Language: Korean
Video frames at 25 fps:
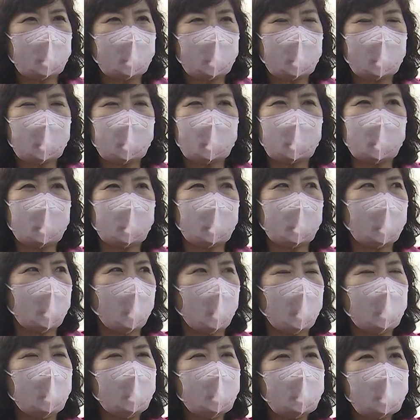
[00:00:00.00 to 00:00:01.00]
그랬더니
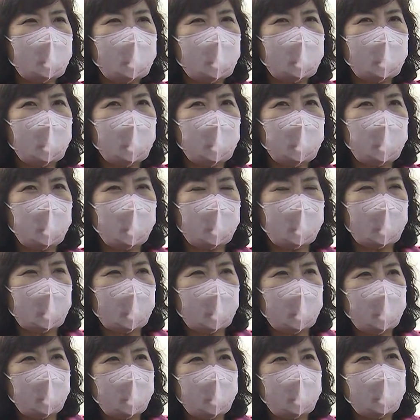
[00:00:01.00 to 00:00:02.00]
안 갇히는 거 보니까
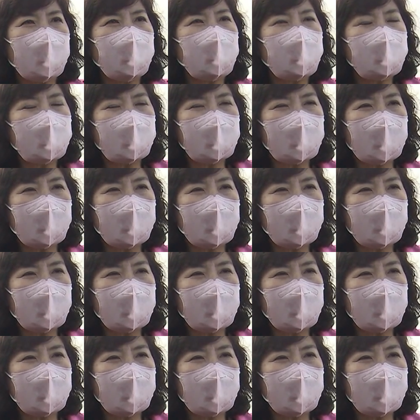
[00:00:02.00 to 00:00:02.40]
이게 미세먼지